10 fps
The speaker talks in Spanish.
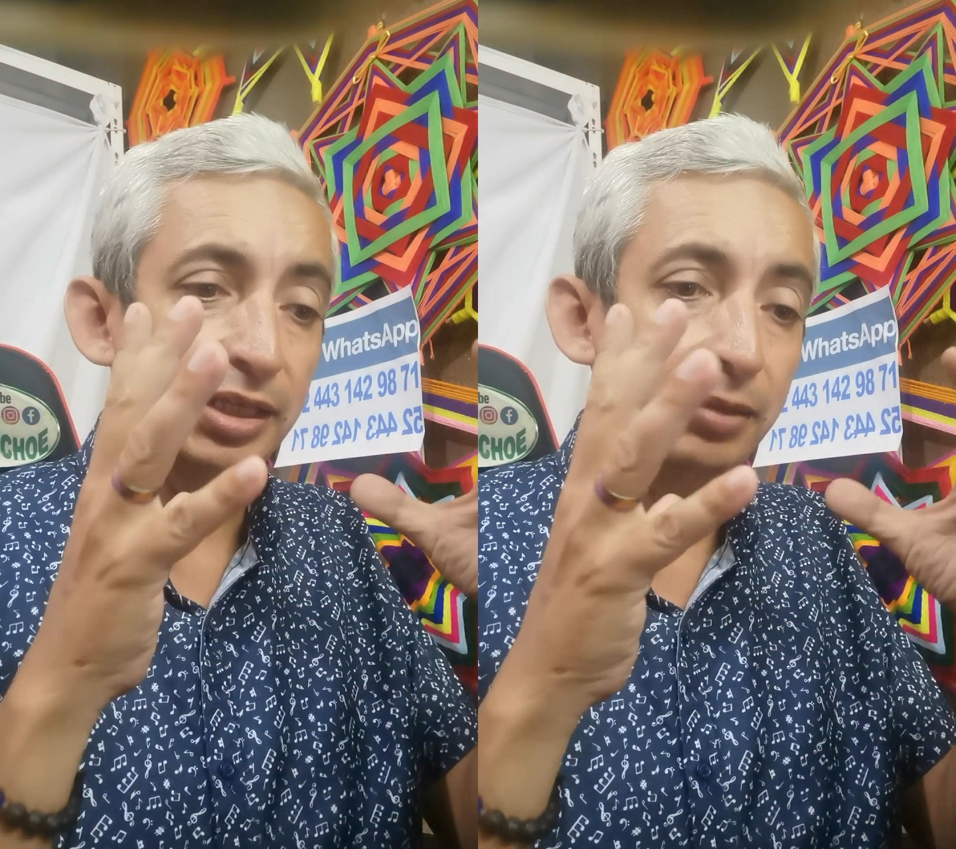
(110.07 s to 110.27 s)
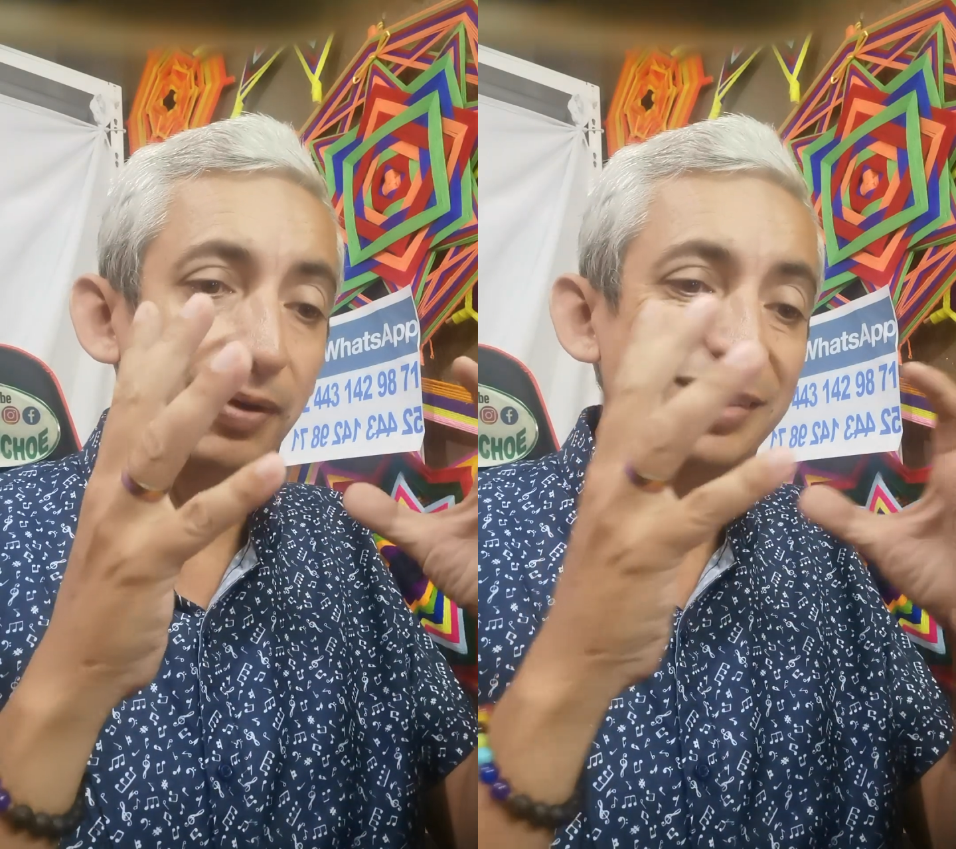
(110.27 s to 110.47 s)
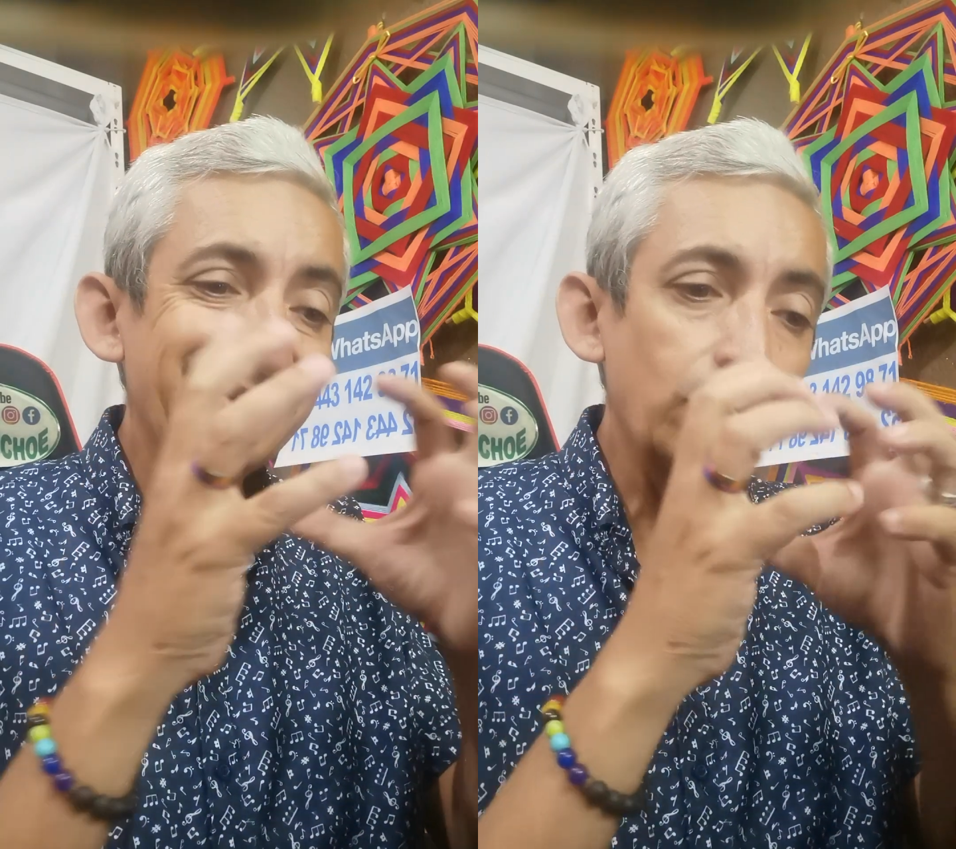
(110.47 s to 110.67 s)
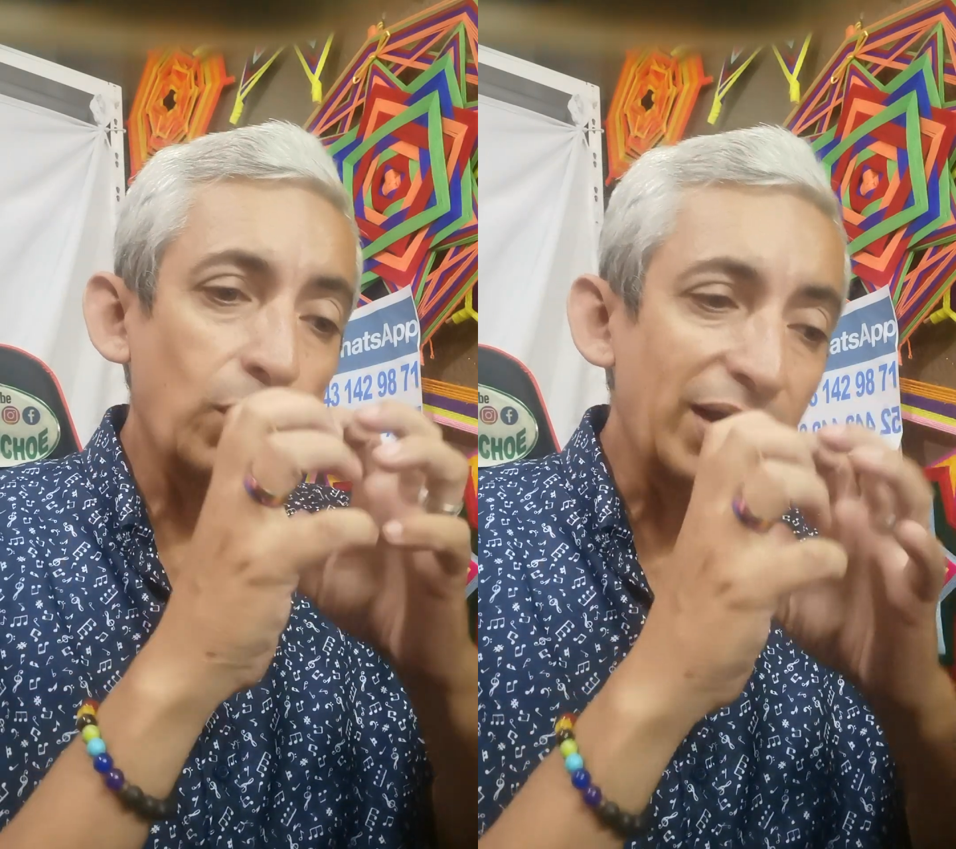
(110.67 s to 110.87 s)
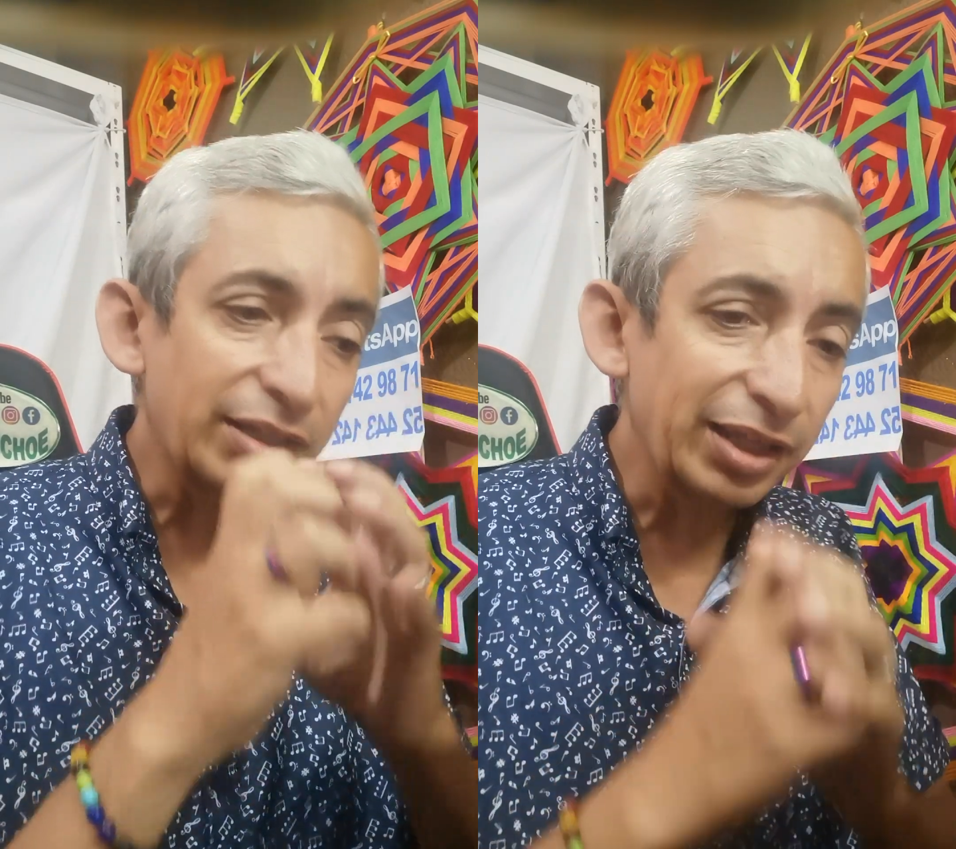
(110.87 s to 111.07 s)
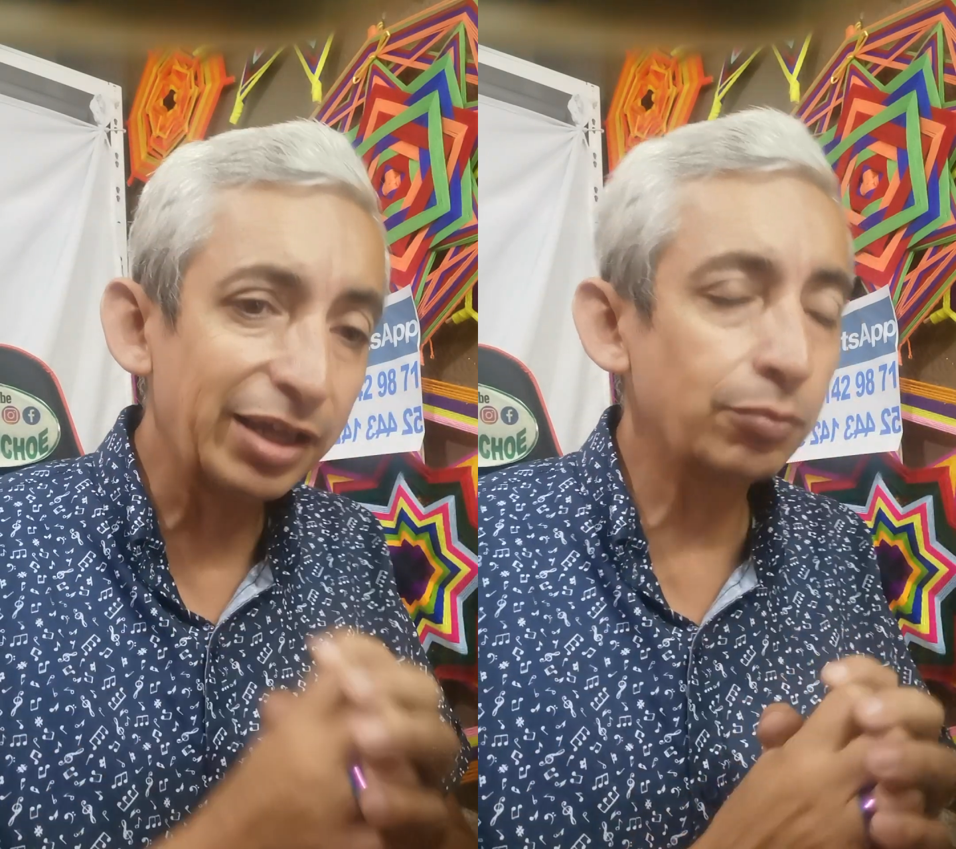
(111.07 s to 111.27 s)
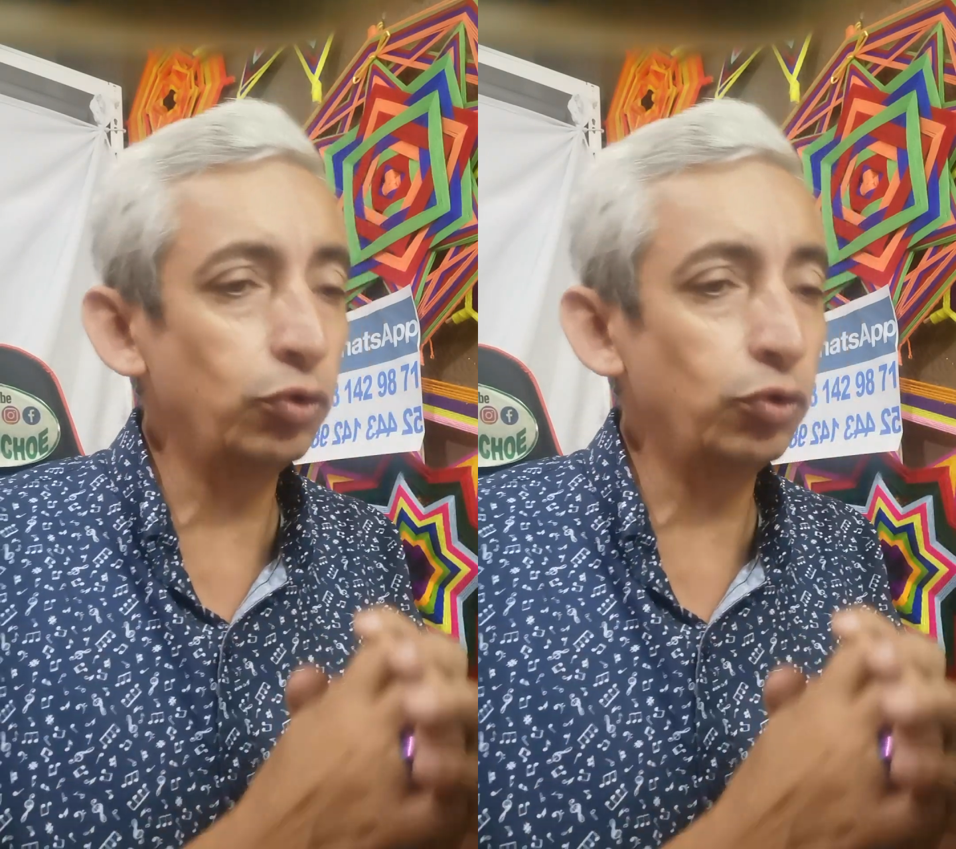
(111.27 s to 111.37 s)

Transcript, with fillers: y vas a guardar